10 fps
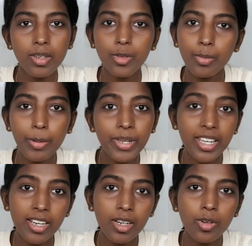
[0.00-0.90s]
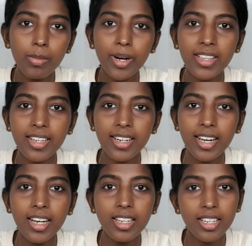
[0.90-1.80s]
ஸோ மேபி நீங்கள் கூட
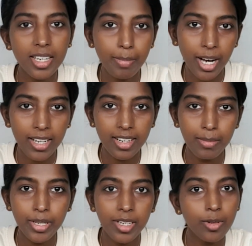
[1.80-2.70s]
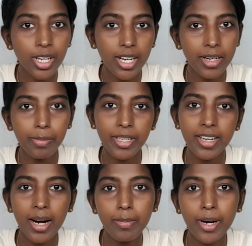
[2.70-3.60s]
பார்த்துருக்கலாம் நீங்கள் பார்க்கல அப்படின்னா கூட கண்டிப்பாக அந்த
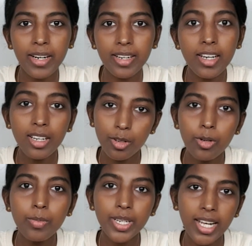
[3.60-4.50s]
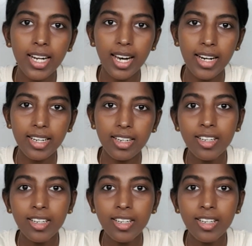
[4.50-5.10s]
ஆட் பாருங்கள் ரொம்ப நல்ல ஆட்